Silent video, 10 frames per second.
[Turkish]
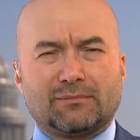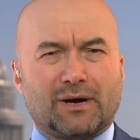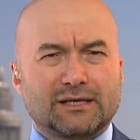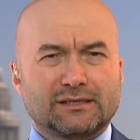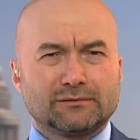
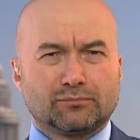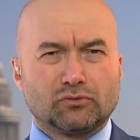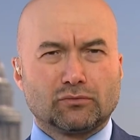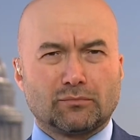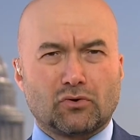Michael
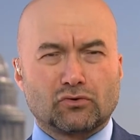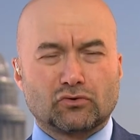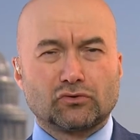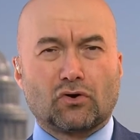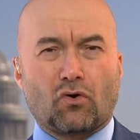
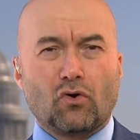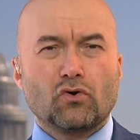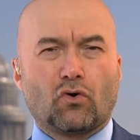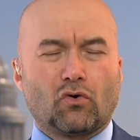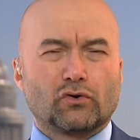Bloomberg'ün
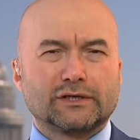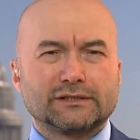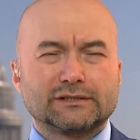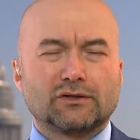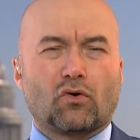oy
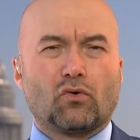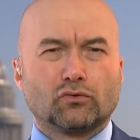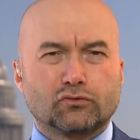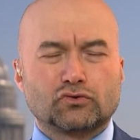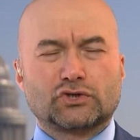oranının
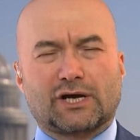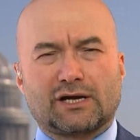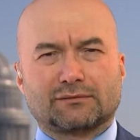oldukça